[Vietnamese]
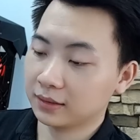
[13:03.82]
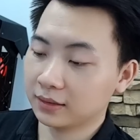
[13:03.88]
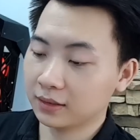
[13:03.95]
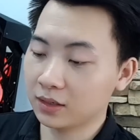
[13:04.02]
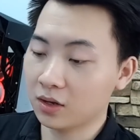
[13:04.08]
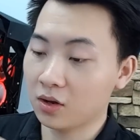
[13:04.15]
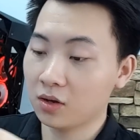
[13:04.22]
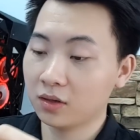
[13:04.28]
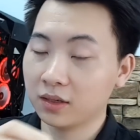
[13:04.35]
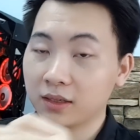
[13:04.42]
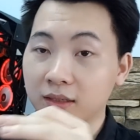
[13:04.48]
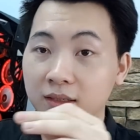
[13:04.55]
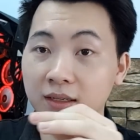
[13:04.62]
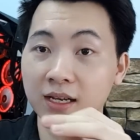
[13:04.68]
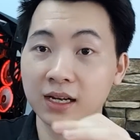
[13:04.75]
Đó,
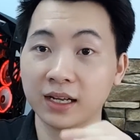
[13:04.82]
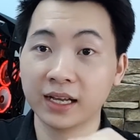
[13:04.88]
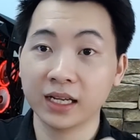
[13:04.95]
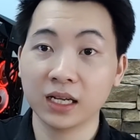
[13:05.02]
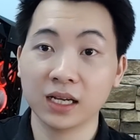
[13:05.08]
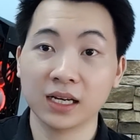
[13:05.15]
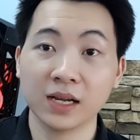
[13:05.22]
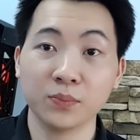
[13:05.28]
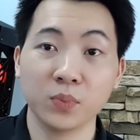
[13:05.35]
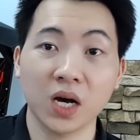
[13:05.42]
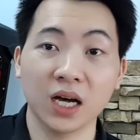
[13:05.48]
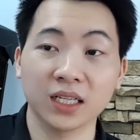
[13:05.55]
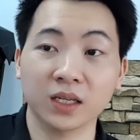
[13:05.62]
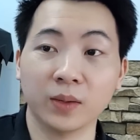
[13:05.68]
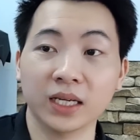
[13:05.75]
đây là cách lắp mở
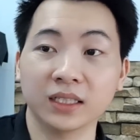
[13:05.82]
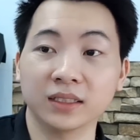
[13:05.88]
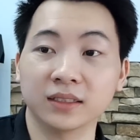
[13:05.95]
nha các bạn.